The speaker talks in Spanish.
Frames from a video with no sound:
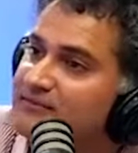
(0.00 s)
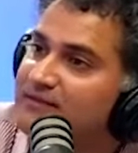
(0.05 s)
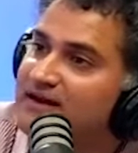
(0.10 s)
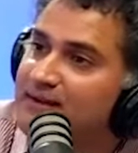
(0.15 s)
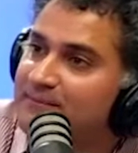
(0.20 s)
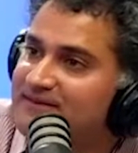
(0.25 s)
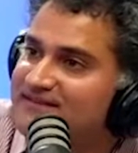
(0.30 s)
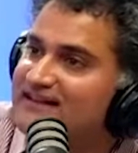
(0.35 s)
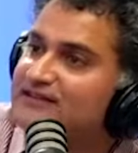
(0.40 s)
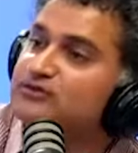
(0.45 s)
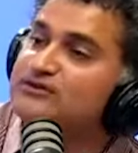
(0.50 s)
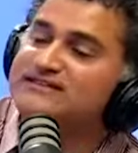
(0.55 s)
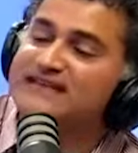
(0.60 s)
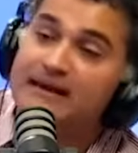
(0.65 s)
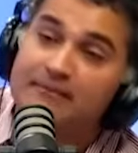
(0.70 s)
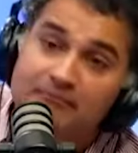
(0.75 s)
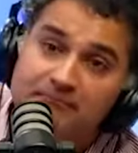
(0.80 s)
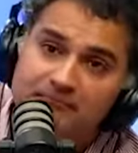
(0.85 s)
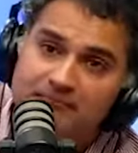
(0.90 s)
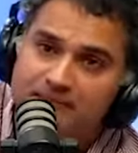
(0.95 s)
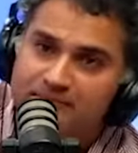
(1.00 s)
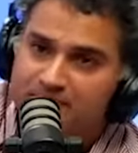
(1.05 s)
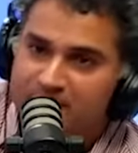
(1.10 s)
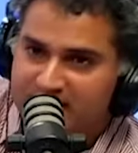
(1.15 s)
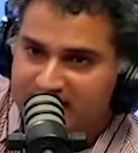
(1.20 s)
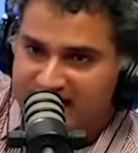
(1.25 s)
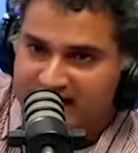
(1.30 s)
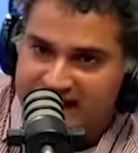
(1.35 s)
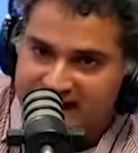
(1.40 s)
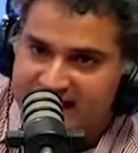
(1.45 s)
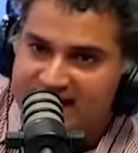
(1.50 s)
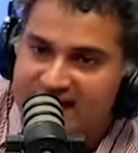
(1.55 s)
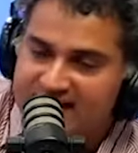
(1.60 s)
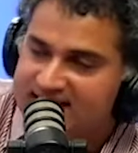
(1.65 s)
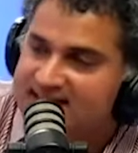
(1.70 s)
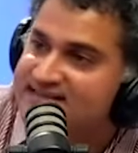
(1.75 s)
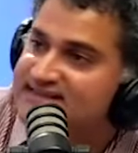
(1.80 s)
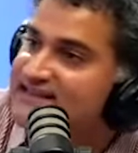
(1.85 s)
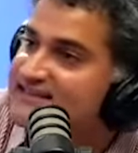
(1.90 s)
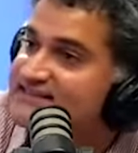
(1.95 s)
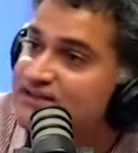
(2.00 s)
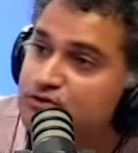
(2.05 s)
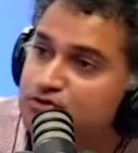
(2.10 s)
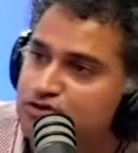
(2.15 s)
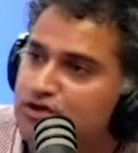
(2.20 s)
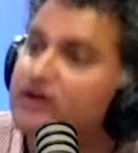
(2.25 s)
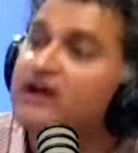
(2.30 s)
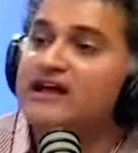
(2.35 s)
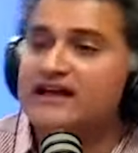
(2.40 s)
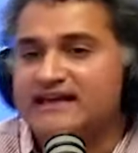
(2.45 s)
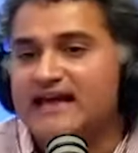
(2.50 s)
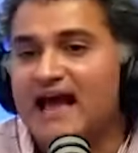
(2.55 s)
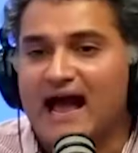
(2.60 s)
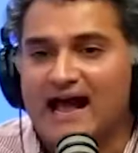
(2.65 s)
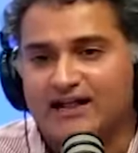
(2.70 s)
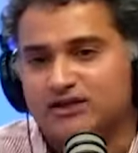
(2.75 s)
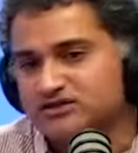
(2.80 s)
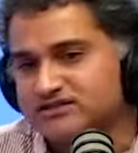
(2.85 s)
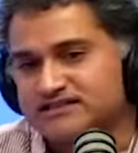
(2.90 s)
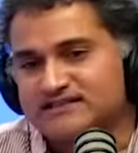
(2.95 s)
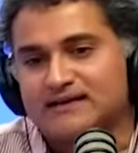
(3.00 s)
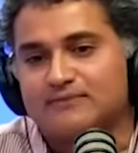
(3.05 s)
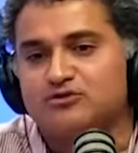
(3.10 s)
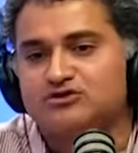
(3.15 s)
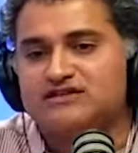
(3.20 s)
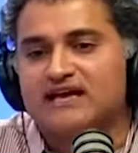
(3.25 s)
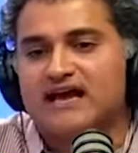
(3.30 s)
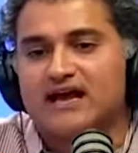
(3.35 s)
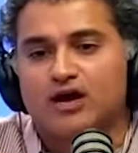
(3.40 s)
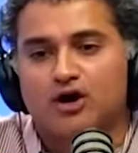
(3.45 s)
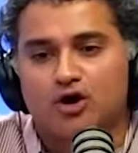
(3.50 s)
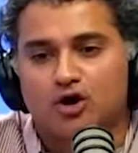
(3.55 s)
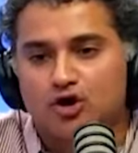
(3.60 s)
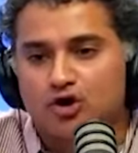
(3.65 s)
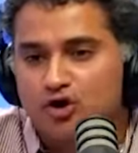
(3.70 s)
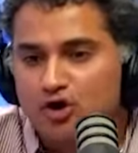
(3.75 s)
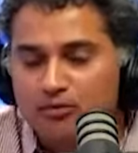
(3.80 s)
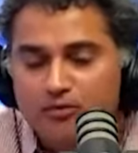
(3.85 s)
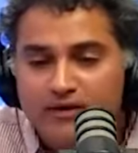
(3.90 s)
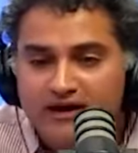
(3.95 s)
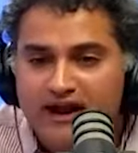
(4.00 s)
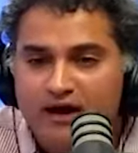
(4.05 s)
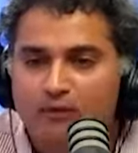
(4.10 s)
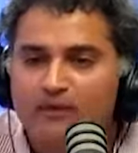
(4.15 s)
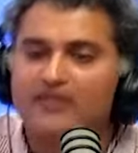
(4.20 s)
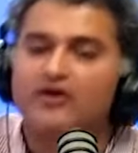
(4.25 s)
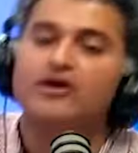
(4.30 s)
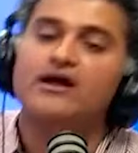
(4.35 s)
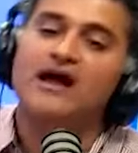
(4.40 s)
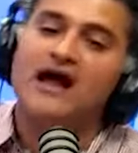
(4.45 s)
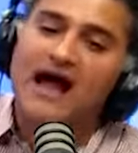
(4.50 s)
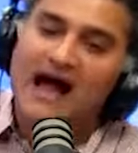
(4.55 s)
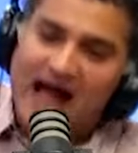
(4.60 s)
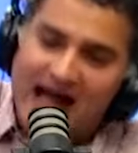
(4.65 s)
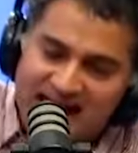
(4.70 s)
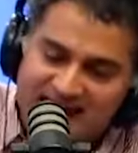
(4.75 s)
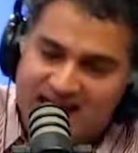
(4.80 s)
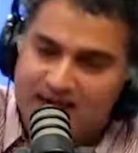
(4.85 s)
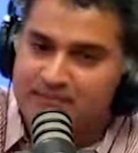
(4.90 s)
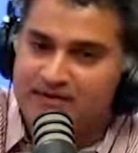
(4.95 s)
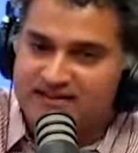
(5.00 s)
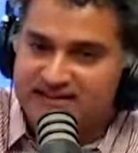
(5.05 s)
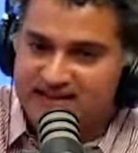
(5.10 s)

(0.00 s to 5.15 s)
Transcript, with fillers: pasando es que genera esta solución. Ya, entonces estamos, como en Ecuador, hay que mandar